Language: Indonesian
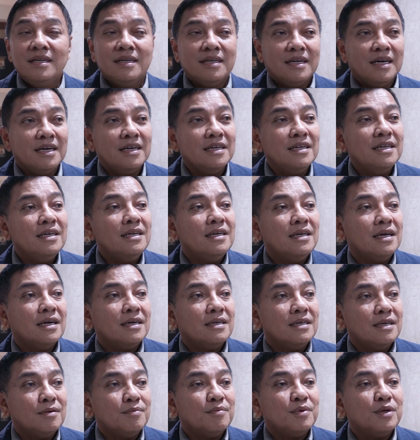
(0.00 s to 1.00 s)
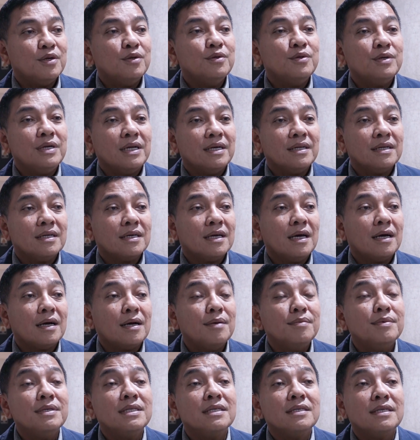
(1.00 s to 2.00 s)
Nah ini yang yang perlu. Nah
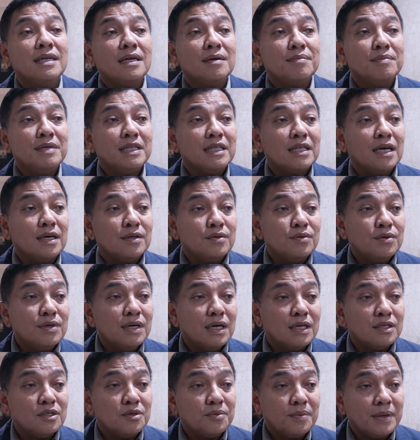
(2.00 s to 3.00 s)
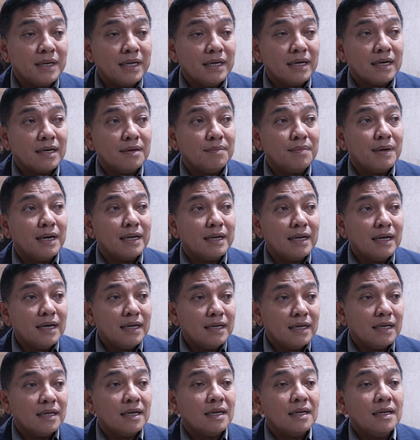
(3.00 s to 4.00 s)
kami sedang minta juga supaya kemana
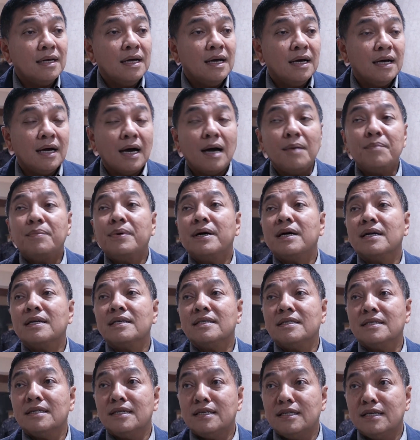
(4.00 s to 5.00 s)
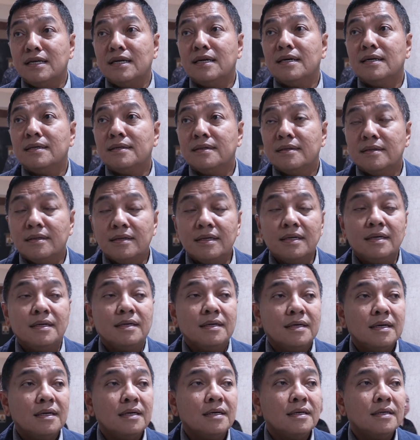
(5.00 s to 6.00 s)
dan apa reasonnya
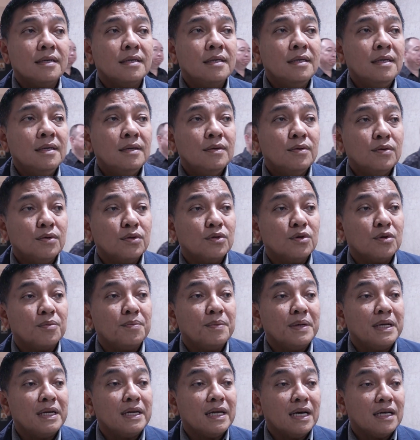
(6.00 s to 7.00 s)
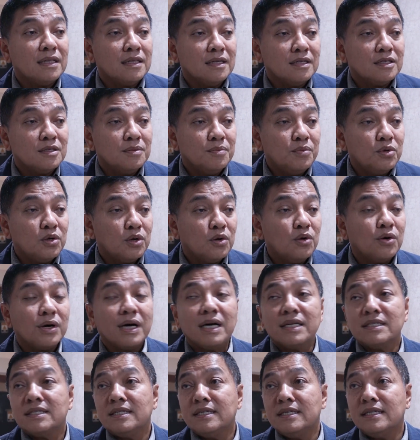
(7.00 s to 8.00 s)
uh, untuk pindah tersebut,
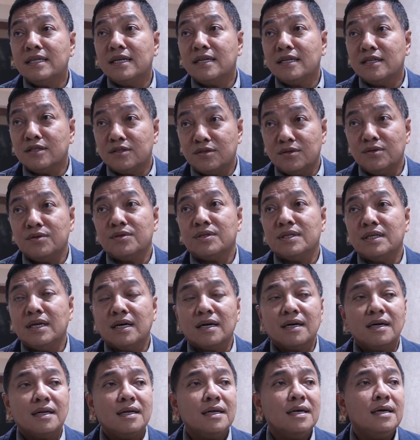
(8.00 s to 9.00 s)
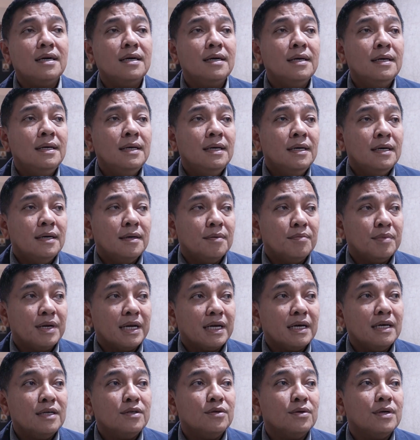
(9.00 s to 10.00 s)
lokasinya dan seterusnya. Karena
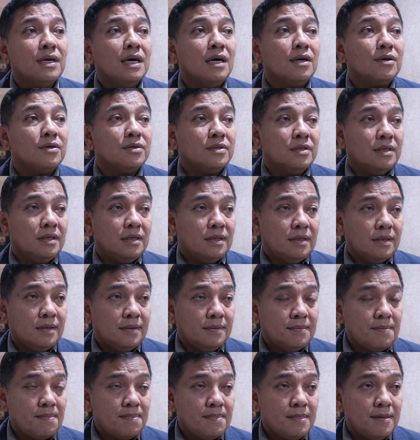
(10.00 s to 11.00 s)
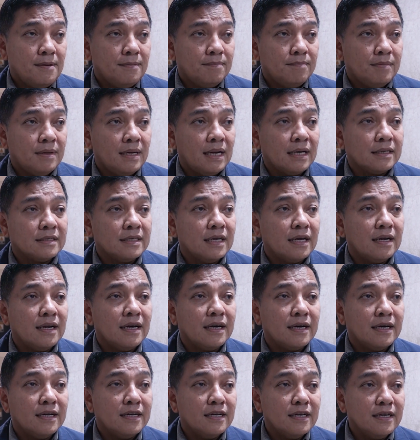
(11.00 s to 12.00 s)
mereka juga harus uh,
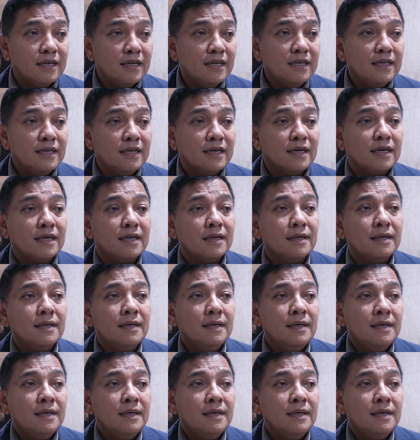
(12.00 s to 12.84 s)
melaksanakan ini dengan